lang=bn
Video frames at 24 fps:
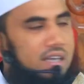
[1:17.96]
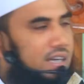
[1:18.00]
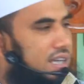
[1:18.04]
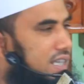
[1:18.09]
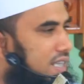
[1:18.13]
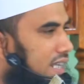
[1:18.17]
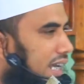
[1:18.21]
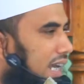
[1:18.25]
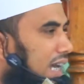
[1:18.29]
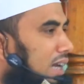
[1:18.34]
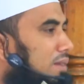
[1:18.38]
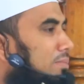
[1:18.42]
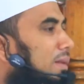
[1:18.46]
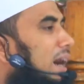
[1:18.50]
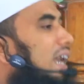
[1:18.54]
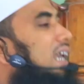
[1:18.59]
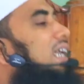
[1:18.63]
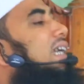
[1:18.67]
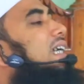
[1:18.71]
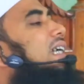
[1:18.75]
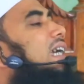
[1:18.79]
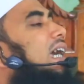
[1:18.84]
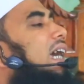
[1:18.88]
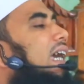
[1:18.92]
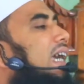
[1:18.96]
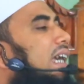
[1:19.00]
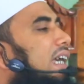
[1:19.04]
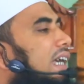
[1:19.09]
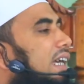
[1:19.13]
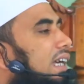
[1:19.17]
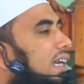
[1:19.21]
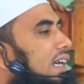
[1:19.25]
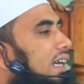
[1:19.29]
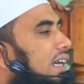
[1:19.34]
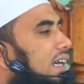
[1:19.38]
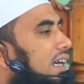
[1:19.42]
রিজেকের মালিক কে
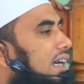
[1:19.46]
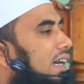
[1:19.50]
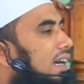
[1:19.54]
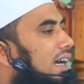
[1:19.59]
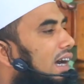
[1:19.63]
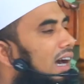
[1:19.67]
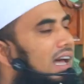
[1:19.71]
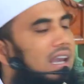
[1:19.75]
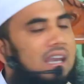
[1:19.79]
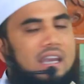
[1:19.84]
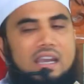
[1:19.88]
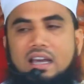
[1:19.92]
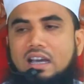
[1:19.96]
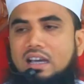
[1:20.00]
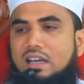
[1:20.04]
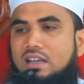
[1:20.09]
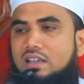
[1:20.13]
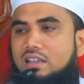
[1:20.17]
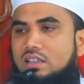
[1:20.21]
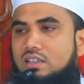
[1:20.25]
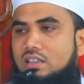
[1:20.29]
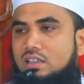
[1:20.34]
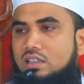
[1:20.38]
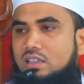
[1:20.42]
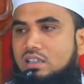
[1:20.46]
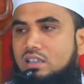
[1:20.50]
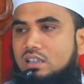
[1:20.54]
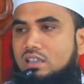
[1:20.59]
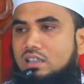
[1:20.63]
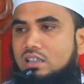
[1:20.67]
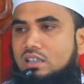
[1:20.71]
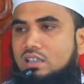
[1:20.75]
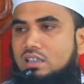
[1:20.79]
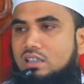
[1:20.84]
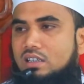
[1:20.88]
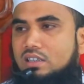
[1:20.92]
আল্লাহ
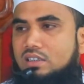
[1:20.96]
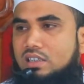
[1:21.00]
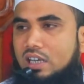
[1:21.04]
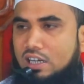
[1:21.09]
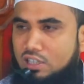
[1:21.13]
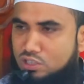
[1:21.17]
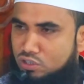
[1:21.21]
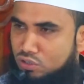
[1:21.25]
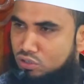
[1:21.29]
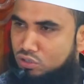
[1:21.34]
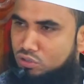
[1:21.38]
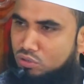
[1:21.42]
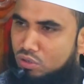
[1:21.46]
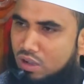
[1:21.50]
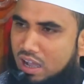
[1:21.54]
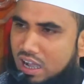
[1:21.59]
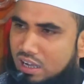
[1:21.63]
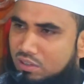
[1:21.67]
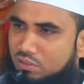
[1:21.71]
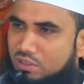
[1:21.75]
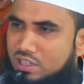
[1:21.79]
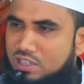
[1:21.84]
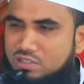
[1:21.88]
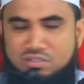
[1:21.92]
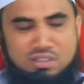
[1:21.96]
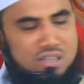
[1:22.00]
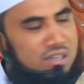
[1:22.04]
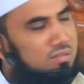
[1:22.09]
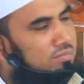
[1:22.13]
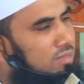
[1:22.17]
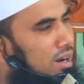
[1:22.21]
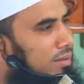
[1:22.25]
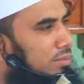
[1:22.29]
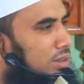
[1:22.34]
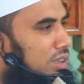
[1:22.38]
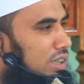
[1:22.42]
তার জন্য দোয়া করে যদি
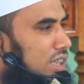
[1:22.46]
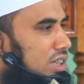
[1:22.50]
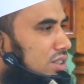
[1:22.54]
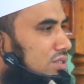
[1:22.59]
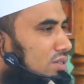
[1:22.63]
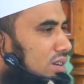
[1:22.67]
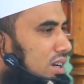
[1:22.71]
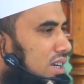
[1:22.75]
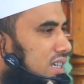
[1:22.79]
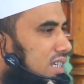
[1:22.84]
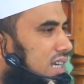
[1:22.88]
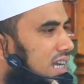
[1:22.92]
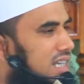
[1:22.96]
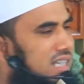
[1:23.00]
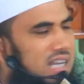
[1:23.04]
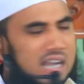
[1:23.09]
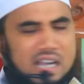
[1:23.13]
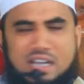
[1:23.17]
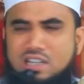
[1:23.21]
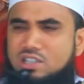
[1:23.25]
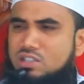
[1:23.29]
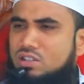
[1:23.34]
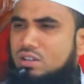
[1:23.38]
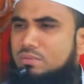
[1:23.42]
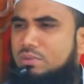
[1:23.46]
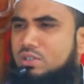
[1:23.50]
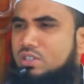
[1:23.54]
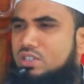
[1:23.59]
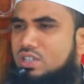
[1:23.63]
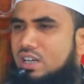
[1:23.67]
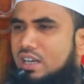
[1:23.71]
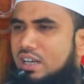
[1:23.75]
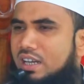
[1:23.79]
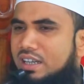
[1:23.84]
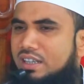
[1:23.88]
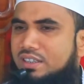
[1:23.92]
ইমামতি চলে যায় যাক
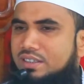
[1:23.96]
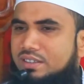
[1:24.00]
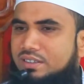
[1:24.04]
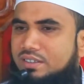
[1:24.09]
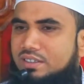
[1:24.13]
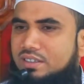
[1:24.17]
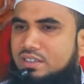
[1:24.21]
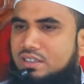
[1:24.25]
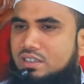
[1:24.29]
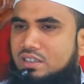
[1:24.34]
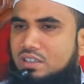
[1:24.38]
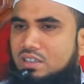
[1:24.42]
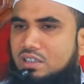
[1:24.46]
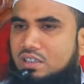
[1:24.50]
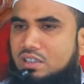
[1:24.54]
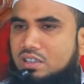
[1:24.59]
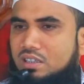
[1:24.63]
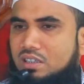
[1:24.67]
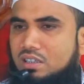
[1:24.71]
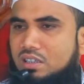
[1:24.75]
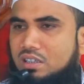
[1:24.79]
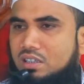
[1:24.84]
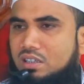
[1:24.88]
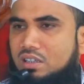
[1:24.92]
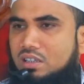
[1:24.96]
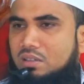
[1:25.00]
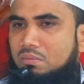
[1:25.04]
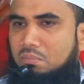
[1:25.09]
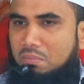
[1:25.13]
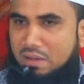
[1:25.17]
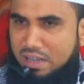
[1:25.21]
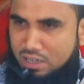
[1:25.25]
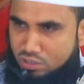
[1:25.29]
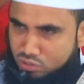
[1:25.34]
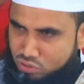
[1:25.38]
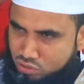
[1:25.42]
সমস্যা
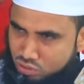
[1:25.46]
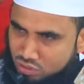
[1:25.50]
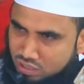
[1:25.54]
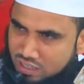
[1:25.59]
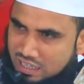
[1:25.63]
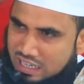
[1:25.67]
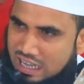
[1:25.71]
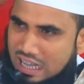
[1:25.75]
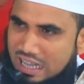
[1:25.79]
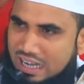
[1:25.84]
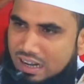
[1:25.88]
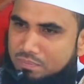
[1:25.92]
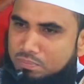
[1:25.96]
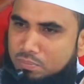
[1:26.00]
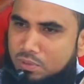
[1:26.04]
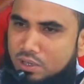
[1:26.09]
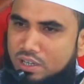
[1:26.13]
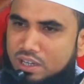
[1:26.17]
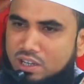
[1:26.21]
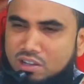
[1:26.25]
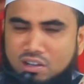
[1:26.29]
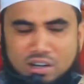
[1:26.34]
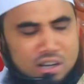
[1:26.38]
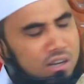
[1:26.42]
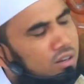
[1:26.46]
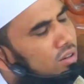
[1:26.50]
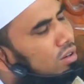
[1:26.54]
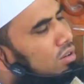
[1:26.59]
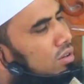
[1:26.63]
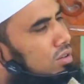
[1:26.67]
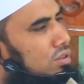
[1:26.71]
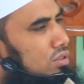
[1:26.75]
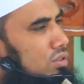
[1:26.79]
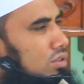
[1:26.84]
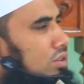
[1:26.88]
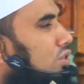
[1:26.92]
মানুষ যদি খারাপ মনে করে
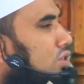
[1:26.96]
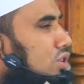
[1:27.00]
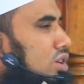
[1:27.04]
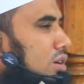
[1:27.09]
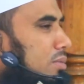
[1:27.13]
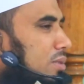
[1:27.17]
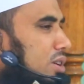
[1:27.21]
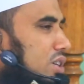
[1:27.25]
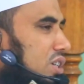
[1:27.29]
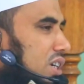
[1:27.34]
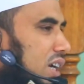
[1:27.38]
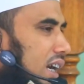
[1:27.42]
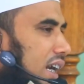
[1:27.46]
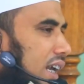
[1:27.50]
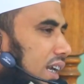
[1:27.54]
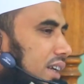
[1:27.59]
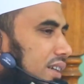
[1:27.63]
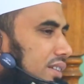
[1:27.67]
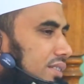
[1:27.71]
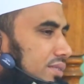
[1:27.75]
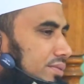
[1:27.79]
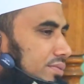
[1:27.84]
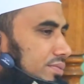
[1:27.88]
করুক কোনো সমস্যা নেই